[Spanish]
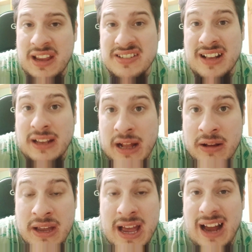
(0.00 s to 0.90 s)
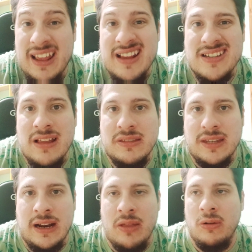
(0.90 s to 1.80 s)
¿alguien se ha enterado, ¿alguien se
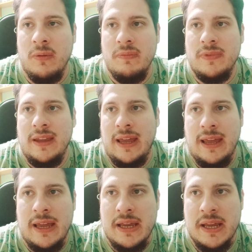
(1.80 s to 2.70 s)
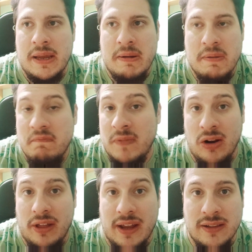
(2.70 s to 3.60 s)
enterado de, de
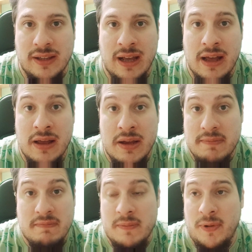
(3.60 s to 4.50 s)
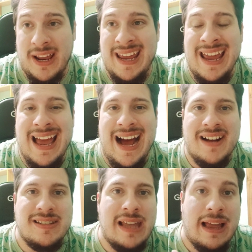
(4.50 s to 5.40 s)
lo de GTA? Porque
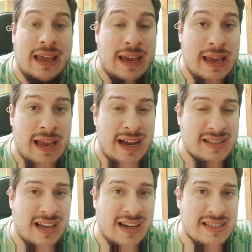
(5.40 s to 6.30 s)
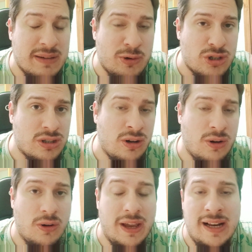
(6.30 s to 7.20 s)
hasta que, hasta que se
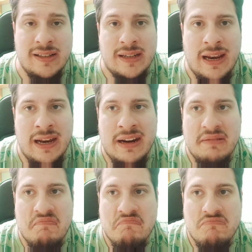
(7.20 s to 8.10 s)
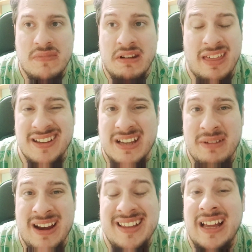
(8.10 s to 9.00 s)
mostró el tráiler, nadie
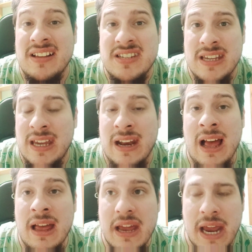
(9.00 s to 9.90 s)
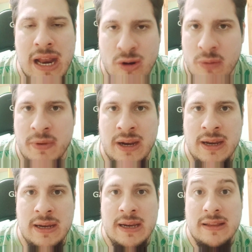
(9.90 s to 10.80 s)
sabía ni tan siquiera el
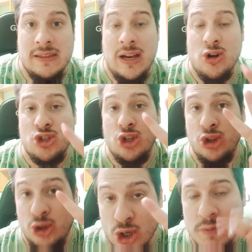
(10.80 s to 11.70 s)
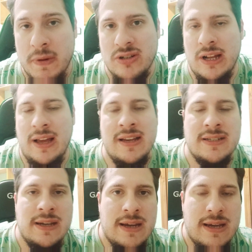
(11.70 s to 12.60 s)
nombre de los dos personajes